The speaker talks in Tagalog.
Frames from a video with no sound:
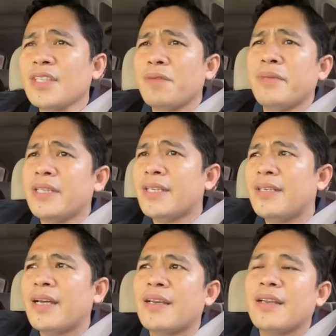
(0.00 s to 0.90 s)

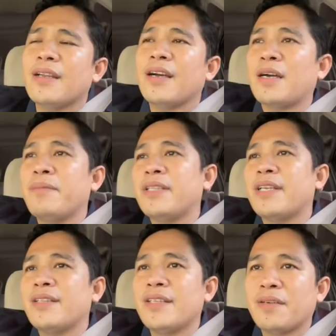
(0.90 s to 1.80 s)
gamitin din uh,
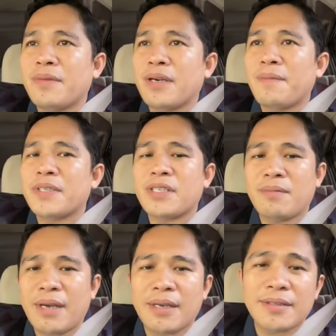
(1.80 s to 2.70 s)
gamitan din ng mga
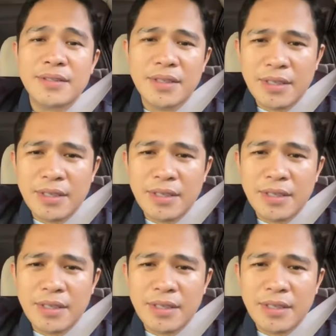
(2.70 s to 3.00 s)
masamang